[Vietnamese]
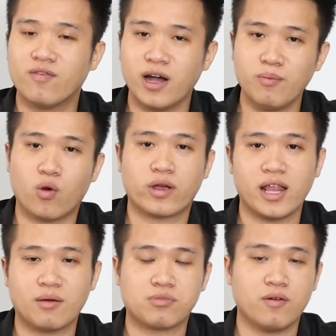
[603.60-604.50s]
với một
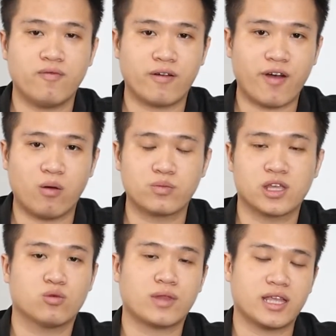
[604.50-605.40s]
cái laptop văn phòng
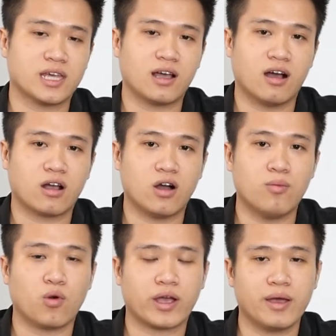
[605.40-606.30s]
thì chúng ta chỉ cần có
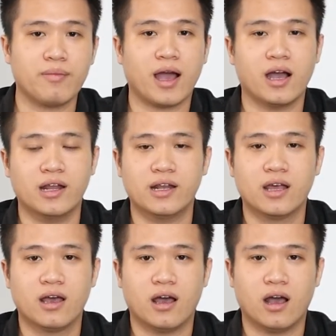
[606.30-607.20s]
một cái màn hình
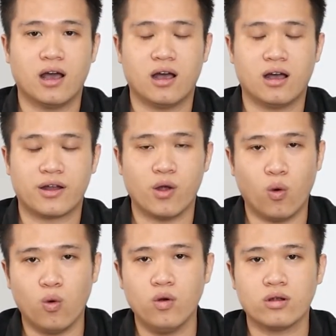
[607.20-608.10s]
à,
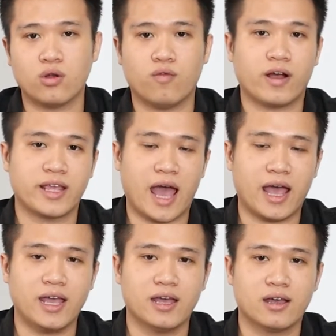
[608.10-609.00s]
đủ độ phân
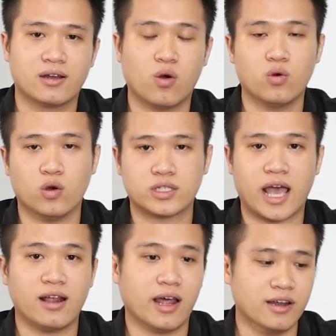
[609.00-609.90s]
giải đủ độ
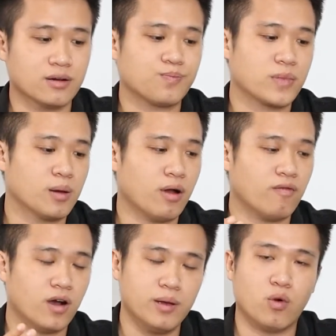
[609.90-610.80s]
sáng là được nhưng mà
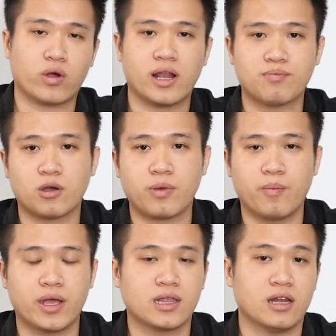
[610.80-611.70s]
với một cái laptop
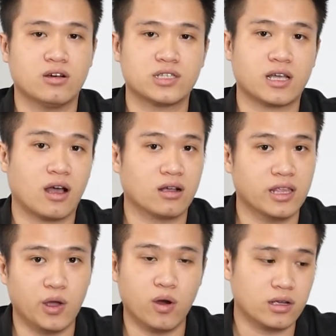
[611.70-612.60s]
gaming thì nó sẽ cần
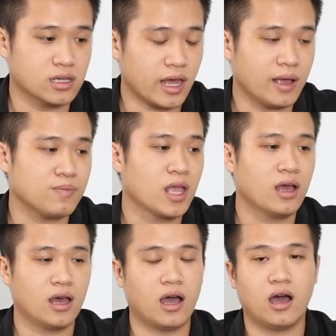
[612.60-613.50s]
nhiều hơn như thế
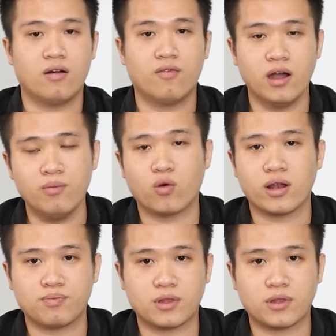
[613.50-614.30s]
à, với một cái